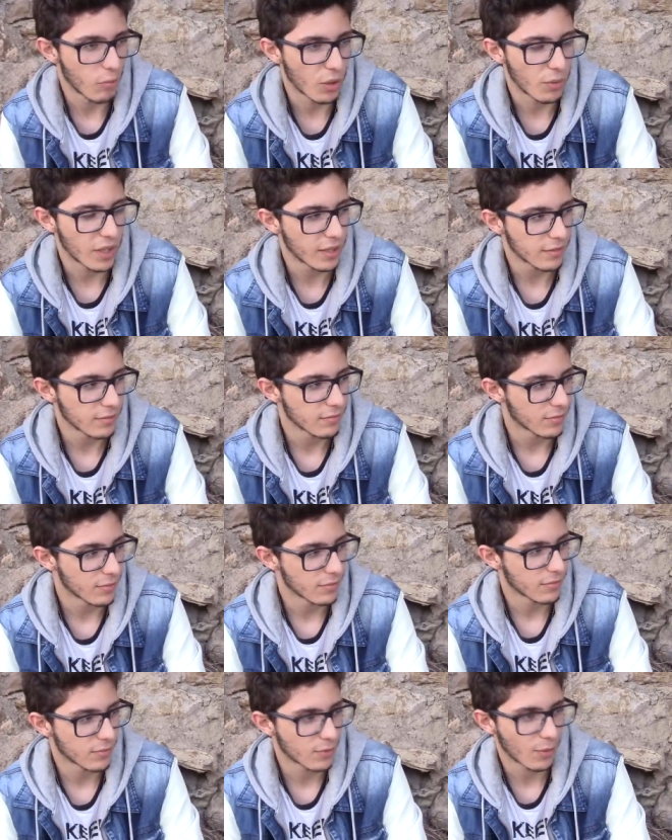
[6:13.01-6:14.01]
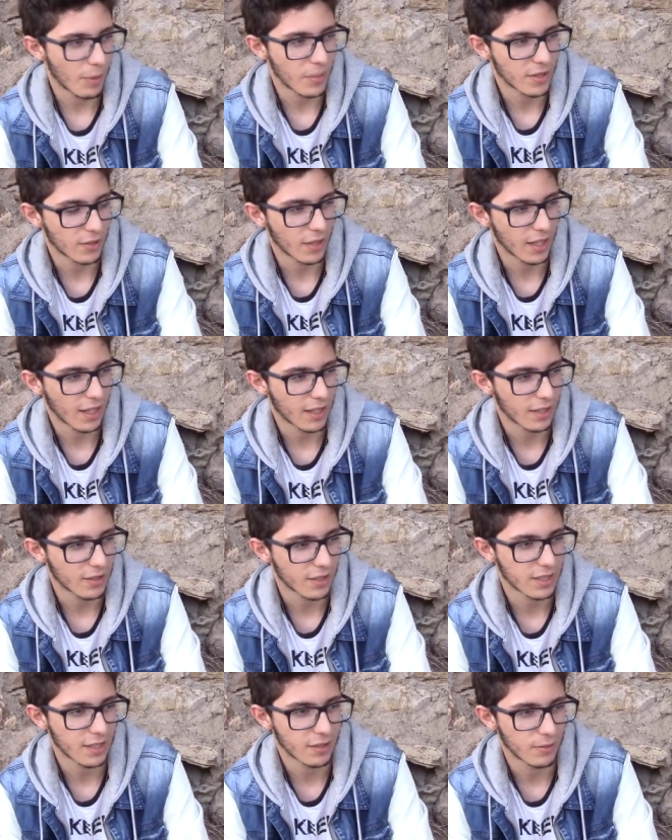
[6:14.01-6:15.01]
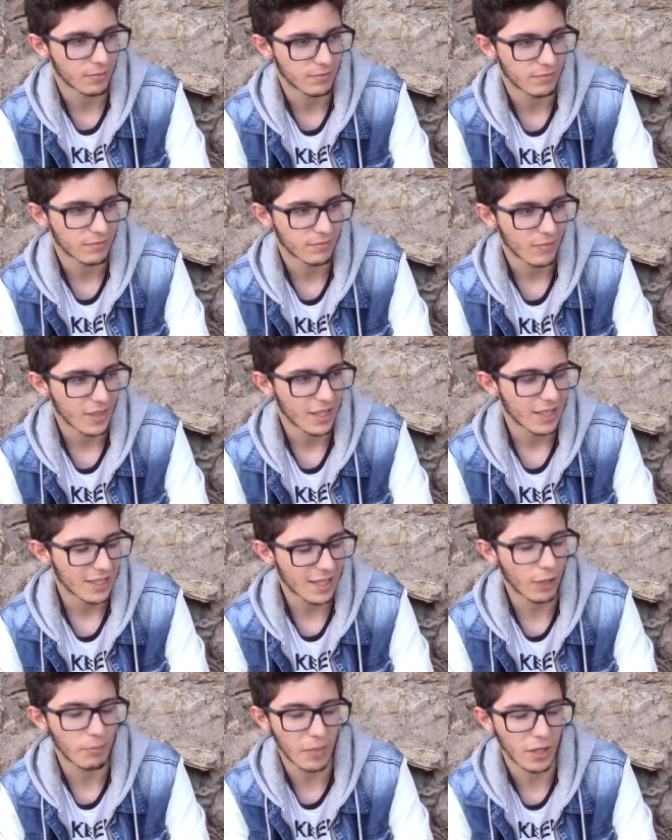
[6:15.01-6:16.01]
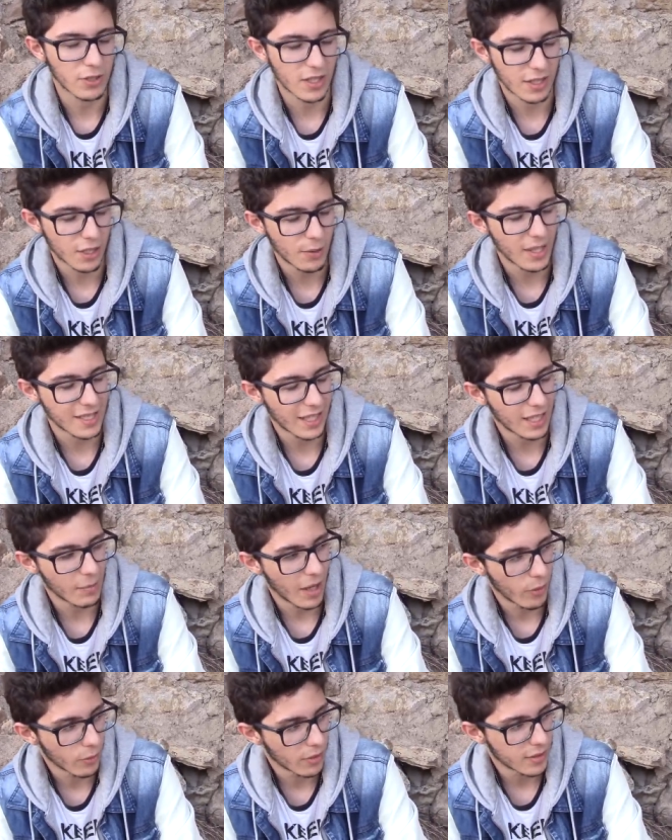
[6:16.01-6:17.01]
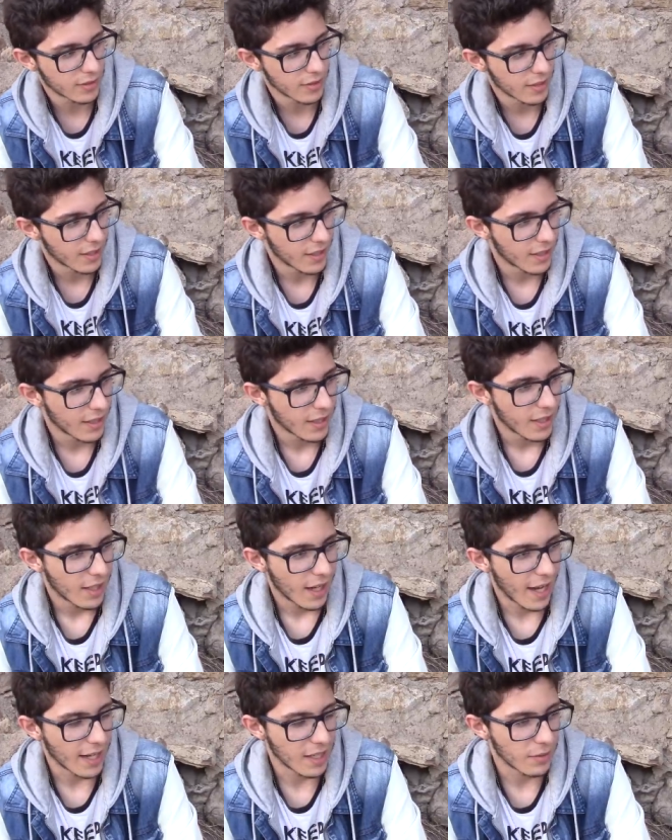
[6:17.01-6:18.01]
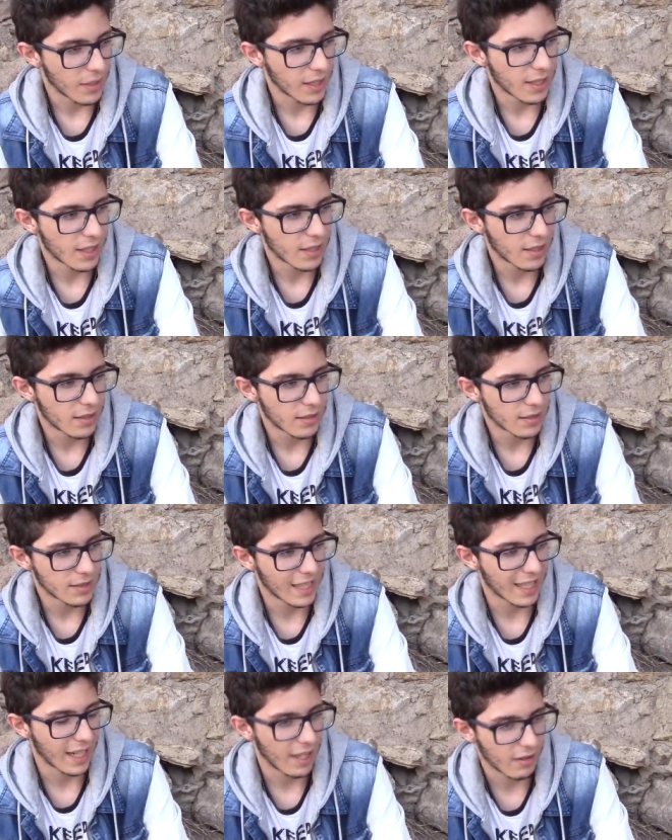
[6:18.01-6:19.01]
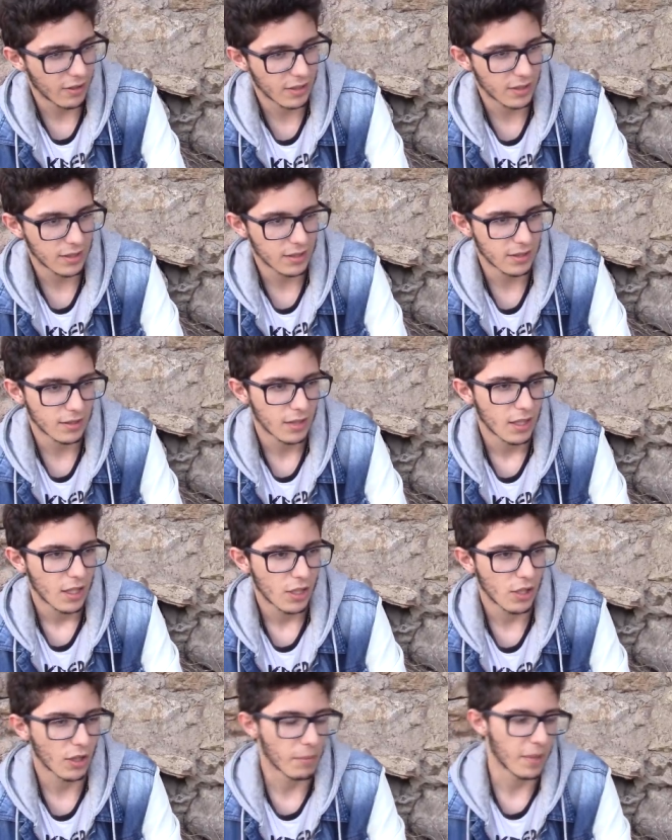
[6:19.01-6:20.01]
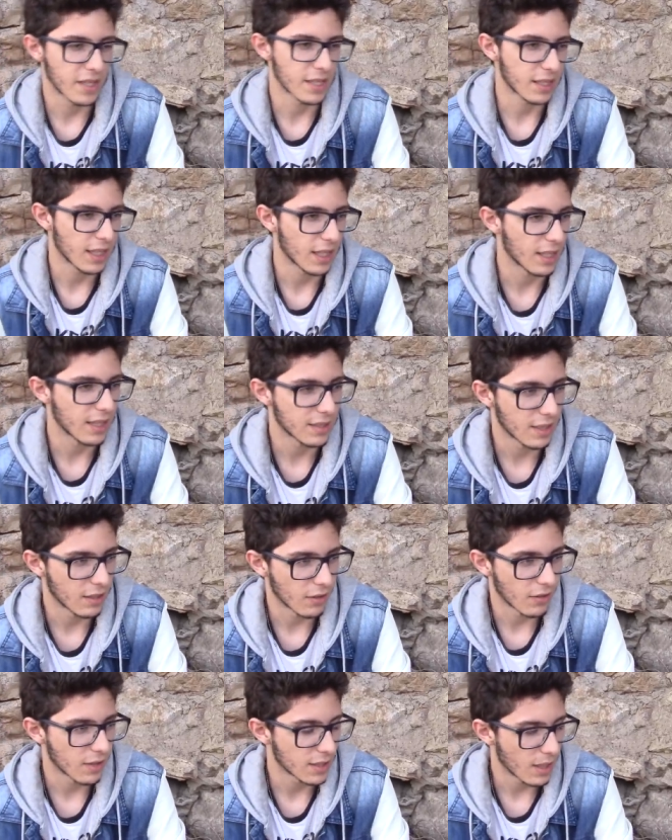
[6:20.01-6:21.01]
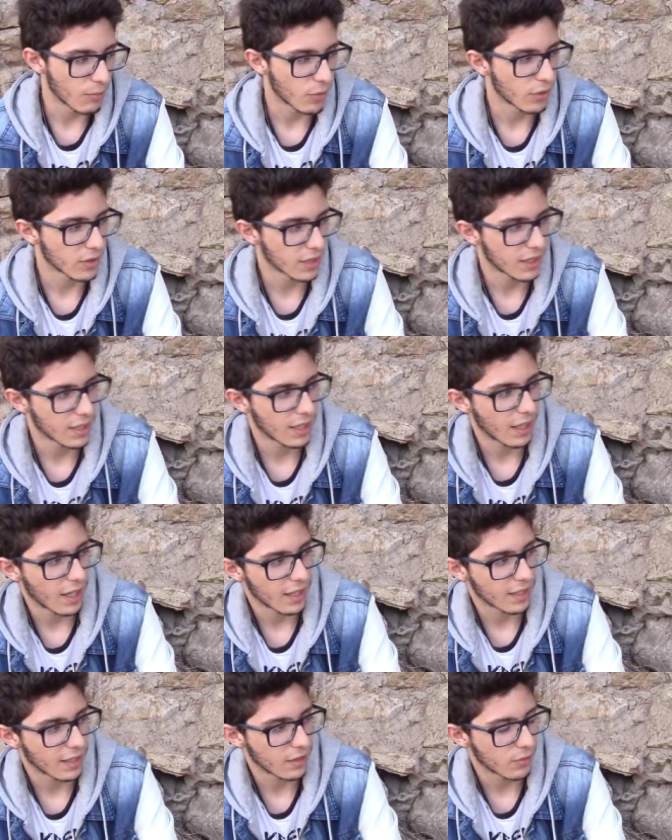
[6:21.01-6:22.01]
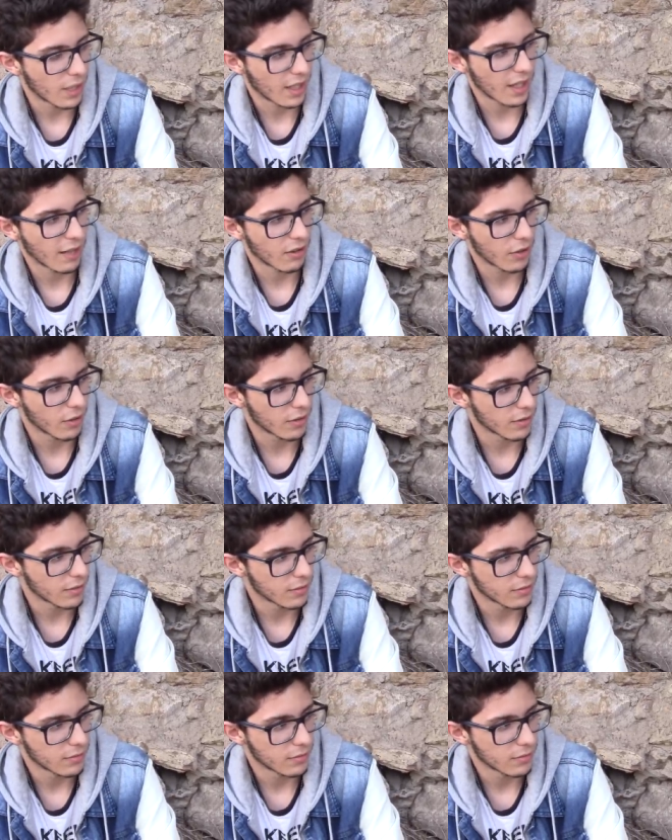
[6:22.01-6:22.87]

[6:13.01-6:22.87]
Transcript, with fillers: muy bien. Una persona que creo que me considero bastante maduro a nivel de relaciones. Lo que pasa es que desde entonces tampoco es que haya tenido una relación